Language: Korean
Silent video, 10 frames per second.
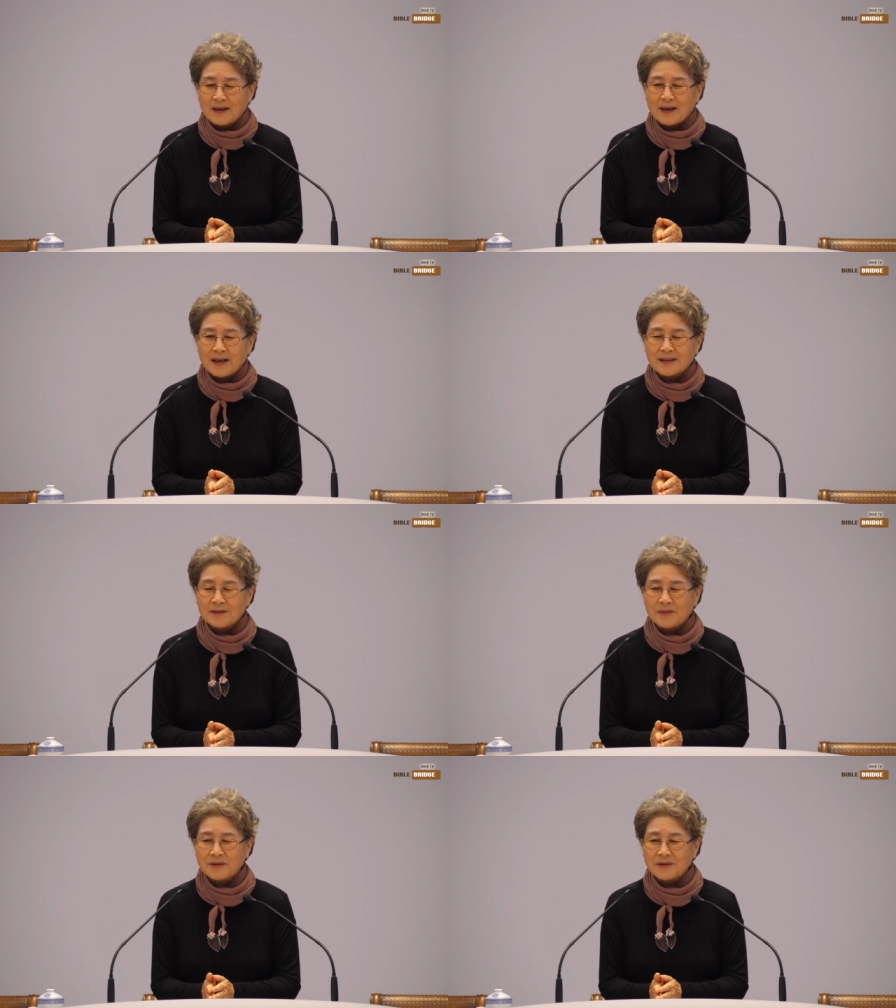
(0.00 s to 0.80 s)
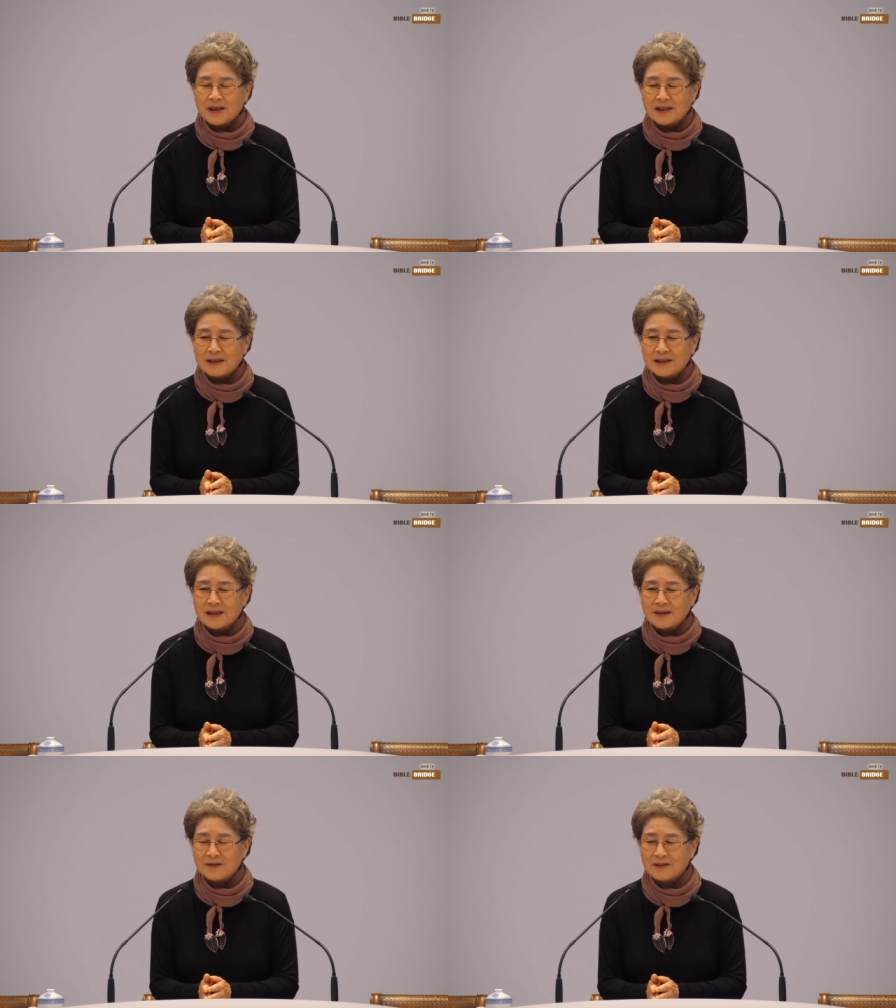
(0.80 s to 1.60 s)
아침 먹고
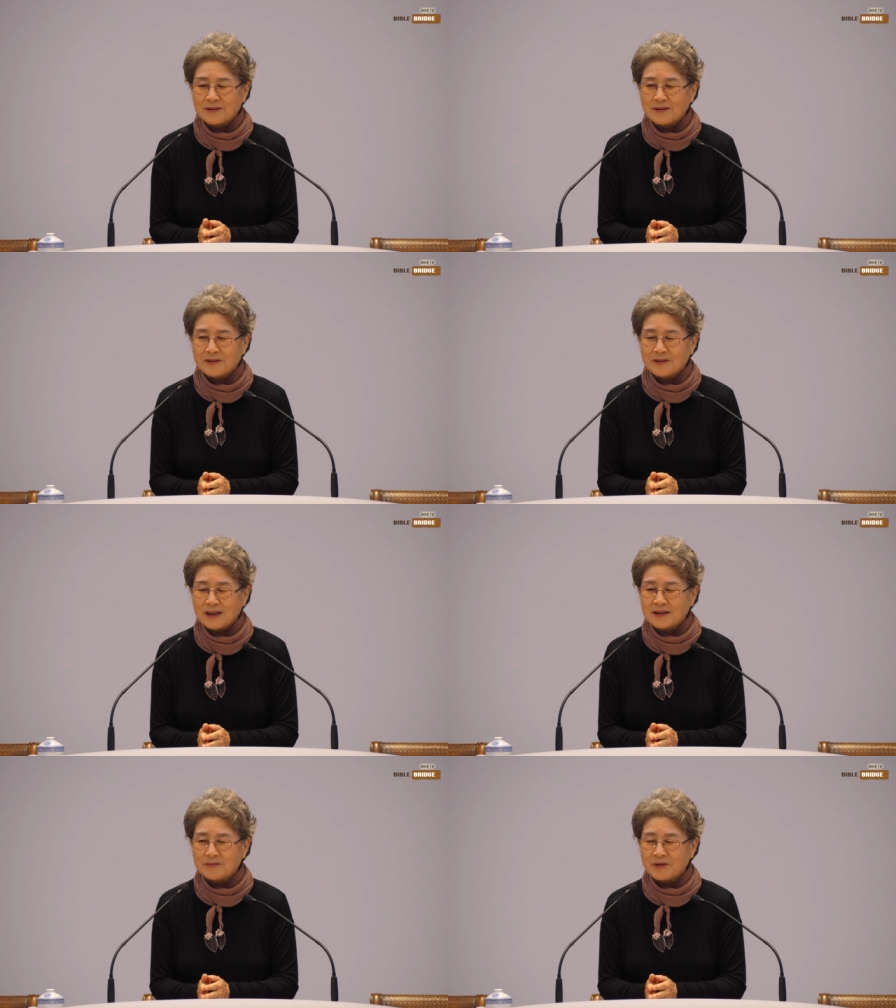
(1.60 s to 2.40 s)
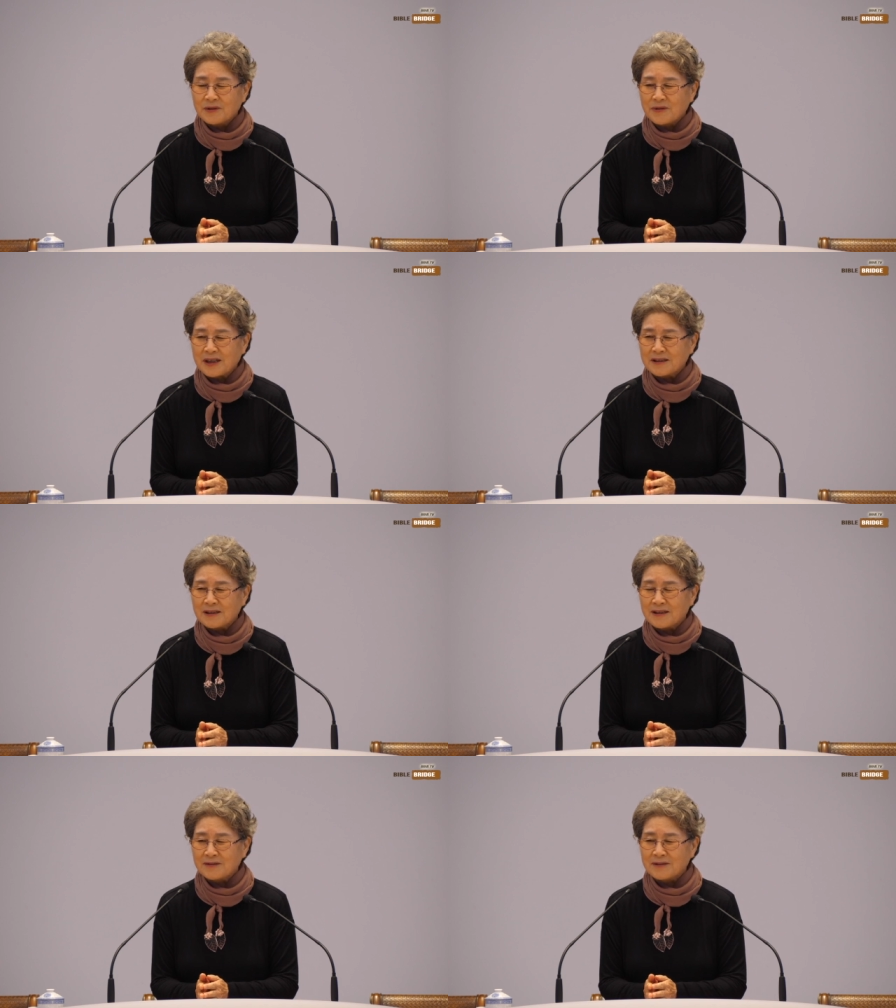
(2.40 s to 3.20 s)
간식하고 또 아침 또
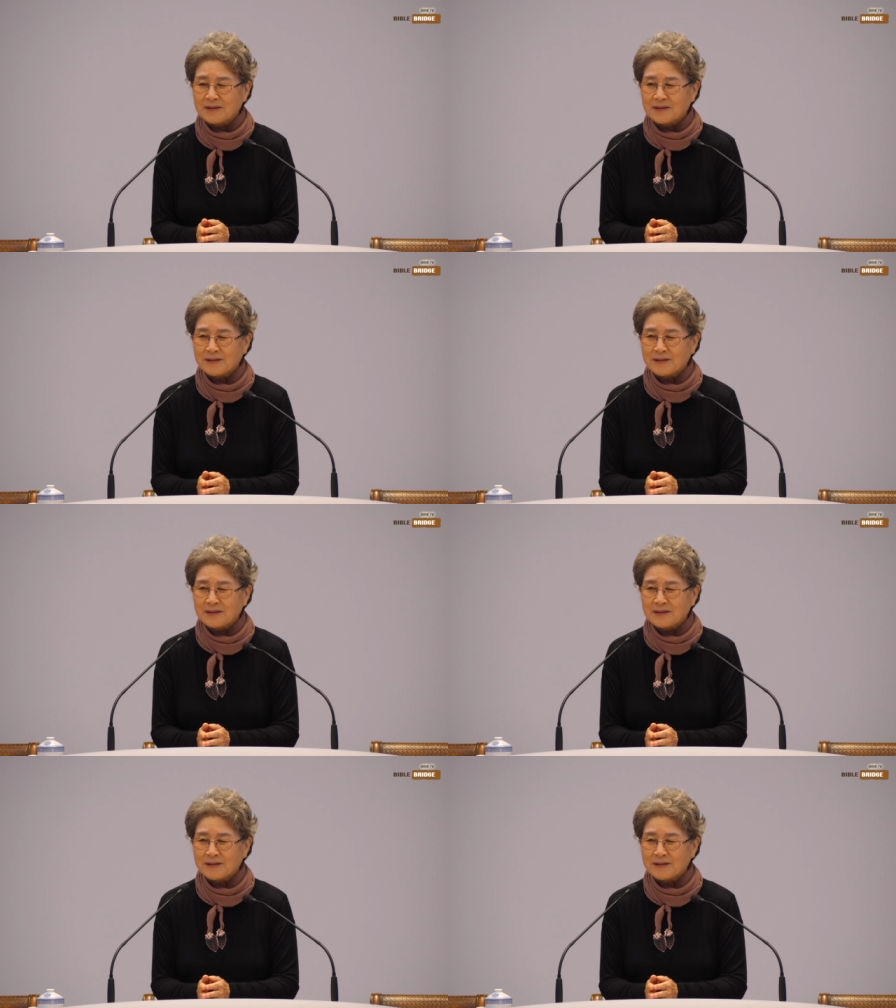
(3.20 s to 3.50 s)
과식하고